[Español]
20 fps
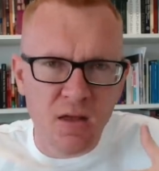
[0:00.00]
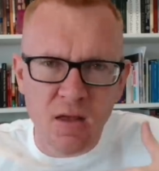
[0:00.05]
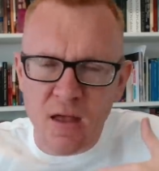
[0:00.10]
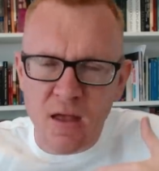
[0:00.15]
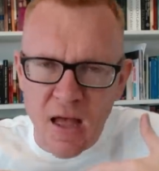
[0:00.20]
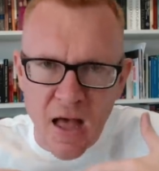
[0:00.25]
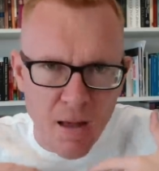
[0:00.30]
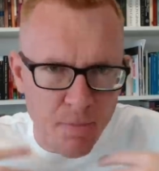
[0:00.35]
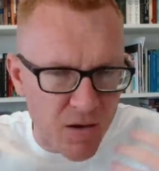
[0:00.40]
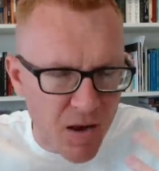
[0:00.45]

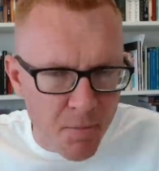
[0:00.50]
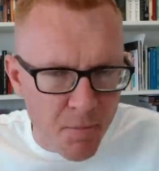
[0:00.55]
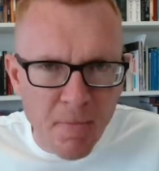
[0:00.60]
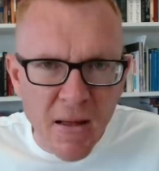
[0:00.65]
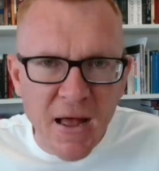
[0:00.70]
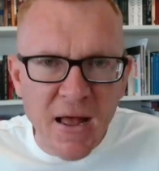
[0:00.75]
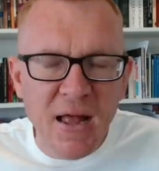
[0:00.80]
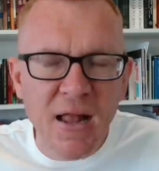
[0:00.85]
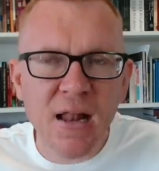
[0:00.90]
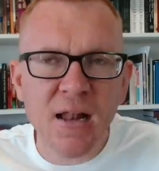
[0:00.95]
hablan
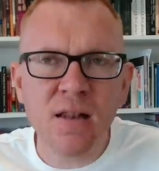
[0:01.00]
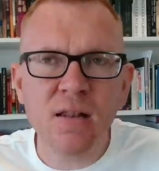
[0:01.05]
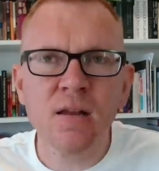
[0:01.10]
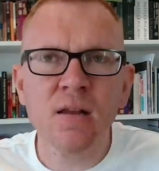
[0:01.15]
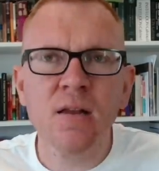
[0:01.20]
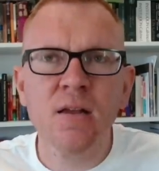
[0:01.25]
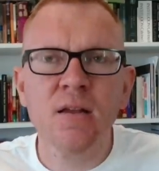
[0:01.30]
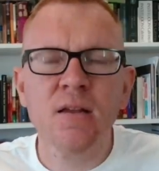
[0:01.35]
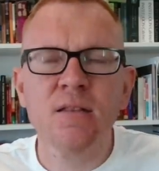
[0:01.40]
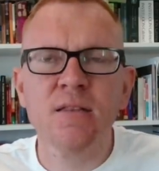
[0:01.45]
mal
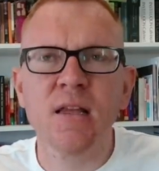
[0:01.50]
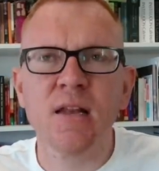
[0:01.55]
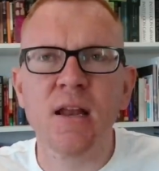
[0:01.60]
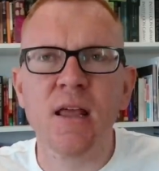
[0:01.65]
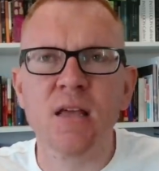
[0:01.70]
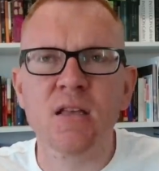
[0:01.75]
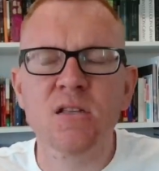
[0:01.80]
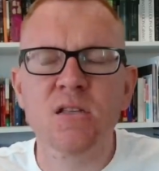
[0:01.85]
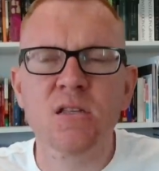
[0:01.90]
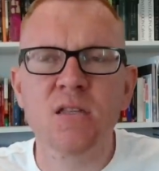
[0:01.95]
del
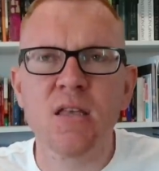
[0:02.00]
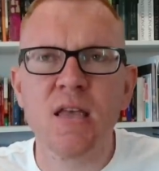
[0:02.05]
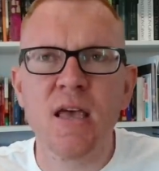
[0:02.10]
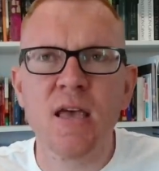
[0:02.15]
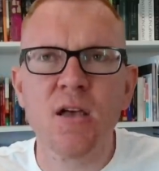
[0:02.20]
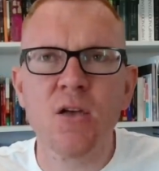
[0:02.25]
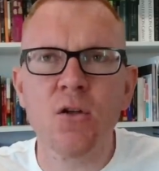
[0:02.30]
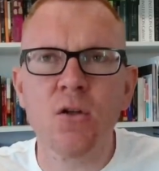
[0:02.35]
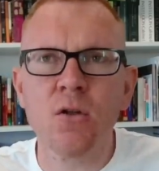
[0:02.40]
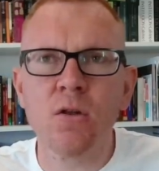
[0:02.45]
ex
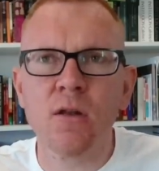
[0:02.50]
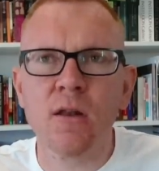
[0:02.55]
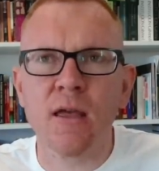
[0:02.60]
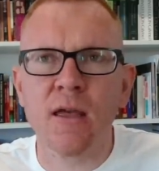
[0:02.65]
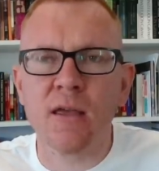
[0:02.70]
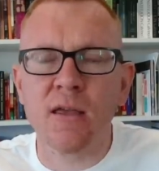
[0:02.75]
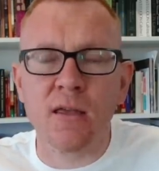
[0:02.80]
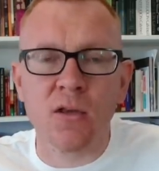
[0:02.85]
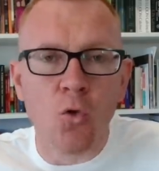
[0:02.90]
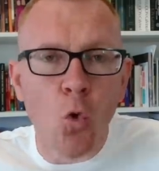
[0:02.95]
ciego,
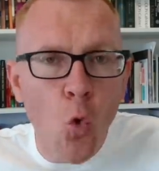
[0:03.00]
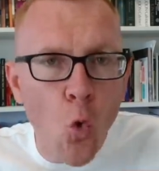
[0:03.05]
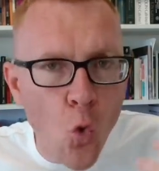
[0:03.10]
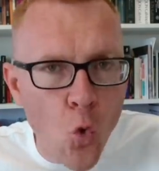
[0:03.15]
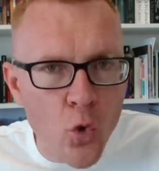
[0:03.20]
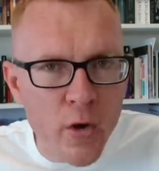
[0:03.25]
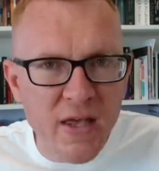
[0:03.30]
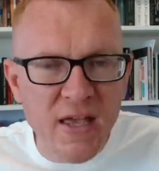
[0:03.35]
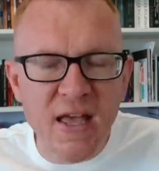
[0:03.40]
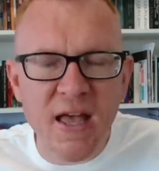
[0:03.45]
le
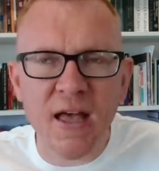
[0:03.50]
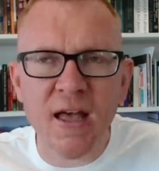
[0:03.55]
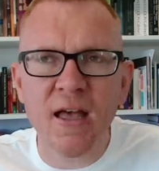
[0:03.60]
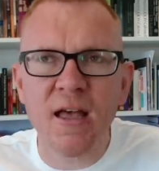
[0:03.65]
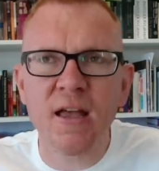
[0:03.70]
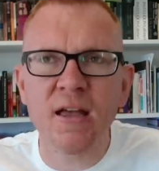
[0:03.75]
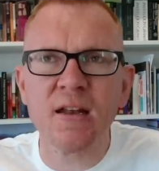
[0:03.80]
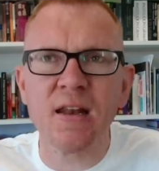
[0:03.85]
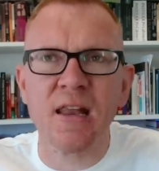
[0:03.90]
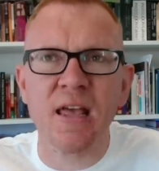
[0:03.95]

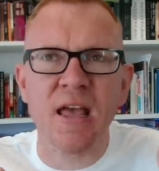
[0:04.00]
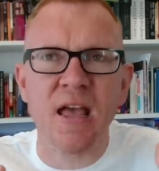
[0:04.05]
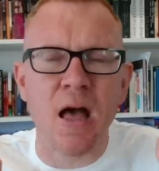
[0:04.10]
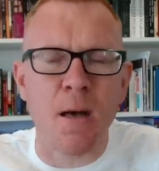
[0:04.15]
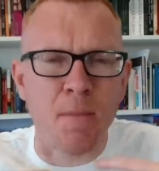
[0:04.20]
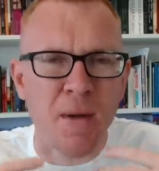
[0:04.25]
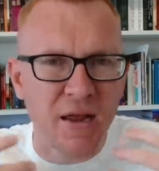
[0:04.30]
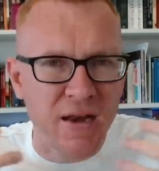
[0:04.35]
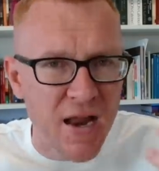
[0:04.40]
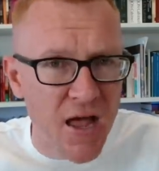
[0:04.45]
injurian, le,
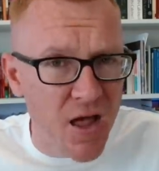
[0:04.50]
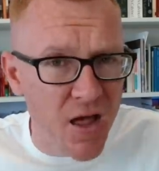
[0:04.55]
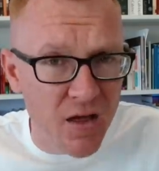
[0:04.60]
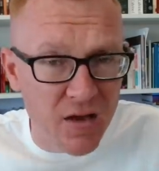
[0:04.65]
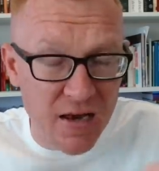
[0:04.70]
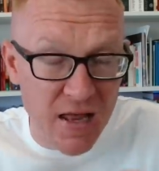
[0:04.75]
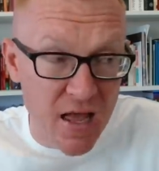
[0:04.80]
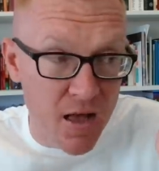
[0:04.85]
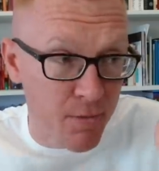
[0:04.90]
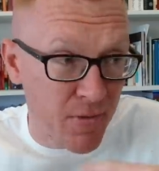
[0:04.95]

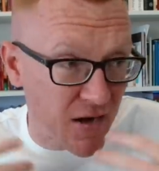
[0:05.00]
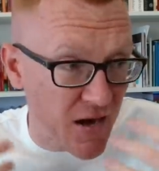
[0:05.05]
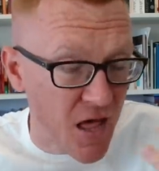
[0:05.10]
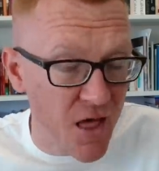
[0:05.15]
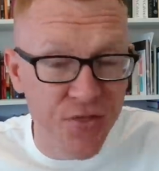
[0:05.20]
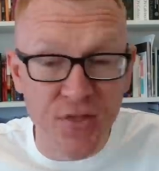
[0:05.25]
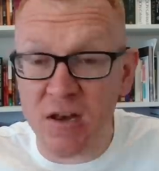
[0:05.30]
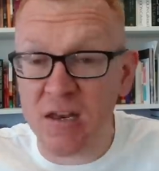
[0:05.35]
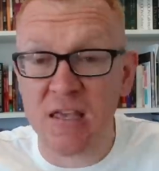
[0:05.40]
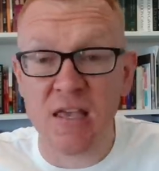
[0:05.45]
le
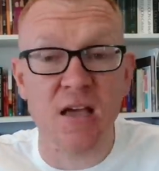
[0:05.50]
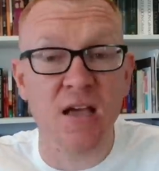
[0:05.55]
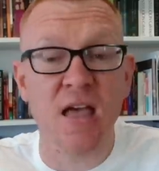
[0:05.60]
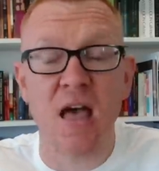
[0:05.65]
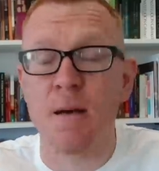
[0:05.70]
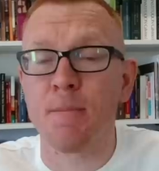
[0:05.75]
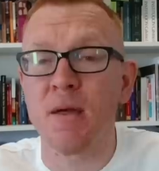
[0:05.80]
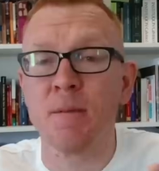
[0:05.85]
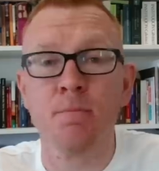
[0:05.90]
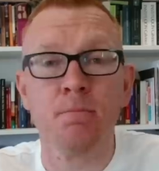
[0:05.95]
amenazan y
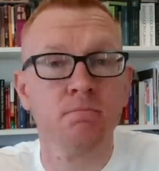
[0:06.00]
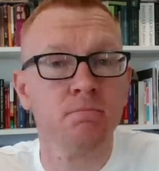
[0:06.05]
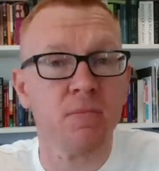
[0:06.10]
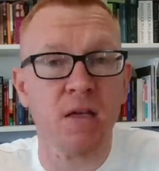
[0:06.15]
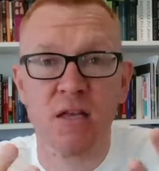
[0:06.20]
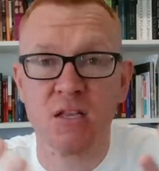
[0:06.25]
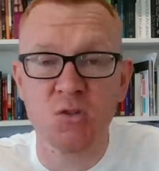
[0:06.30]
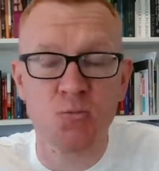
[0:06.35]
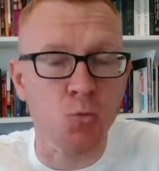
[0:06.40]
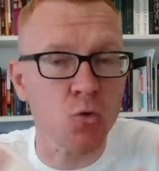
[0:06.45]
acaban
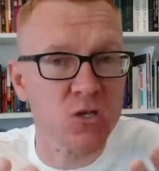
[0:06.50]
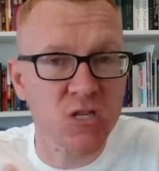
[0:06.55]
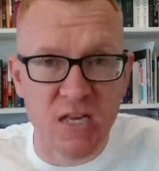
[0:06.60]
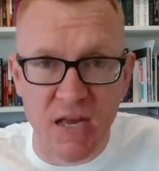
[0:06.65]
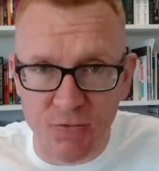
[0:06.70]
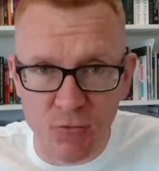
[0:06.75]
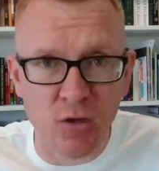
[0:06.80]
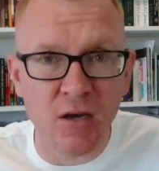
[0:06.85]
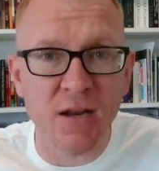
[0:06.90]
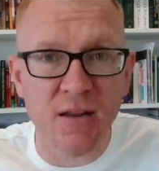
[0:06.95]

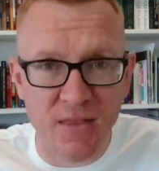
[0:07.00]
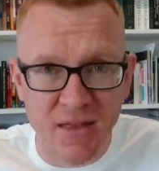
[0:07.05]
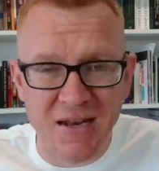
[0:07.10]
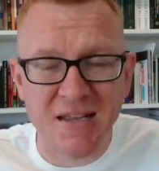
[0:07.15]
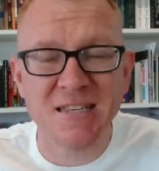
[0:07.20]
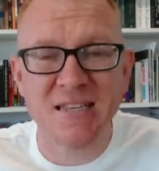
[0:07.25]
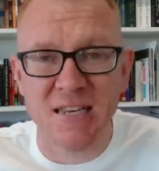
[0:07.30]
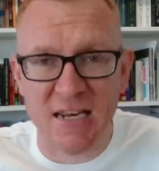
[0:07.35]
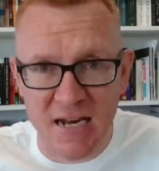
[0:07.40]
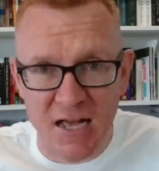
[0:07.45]
expulsándole de la
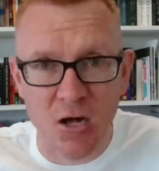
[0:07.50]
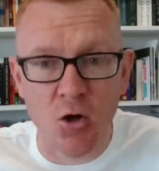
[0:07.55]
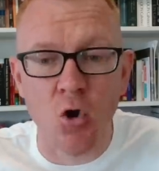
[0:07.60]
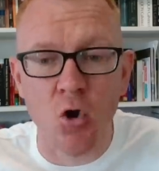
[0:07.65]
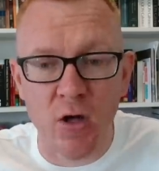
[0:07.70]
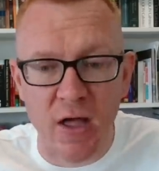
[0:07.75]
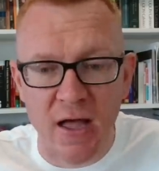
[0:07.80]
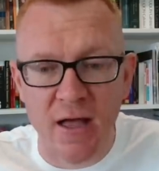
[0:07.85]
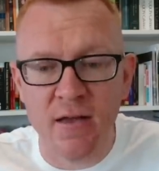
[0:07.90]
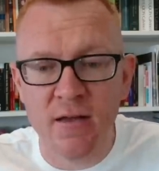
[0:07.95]

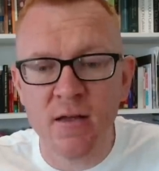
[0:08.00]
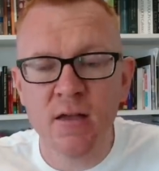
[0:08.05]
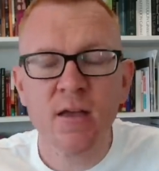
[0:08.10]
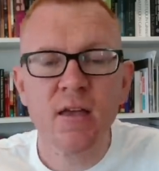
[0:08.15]
sinagoga.